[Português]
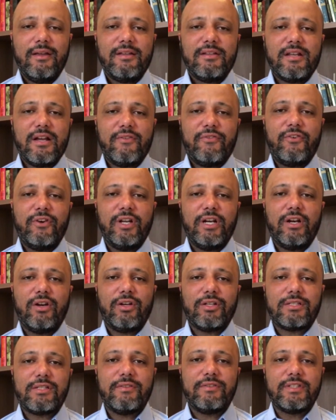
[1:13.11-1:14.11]
já foi, na
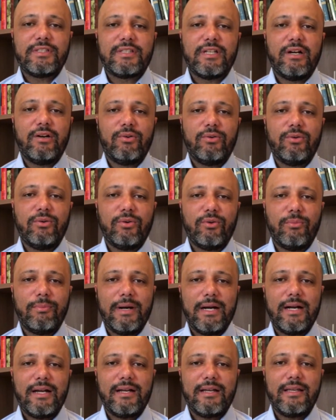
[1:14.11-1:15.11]
nossa visão,
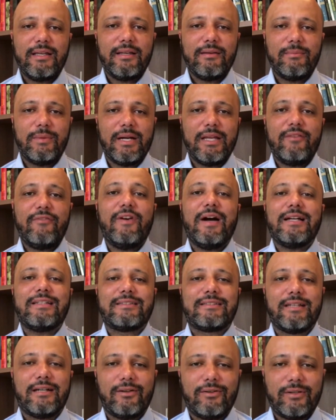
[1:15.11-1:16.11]
uma, uma
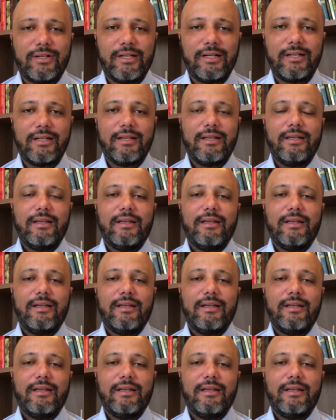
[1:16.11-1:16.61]
invasão. Né?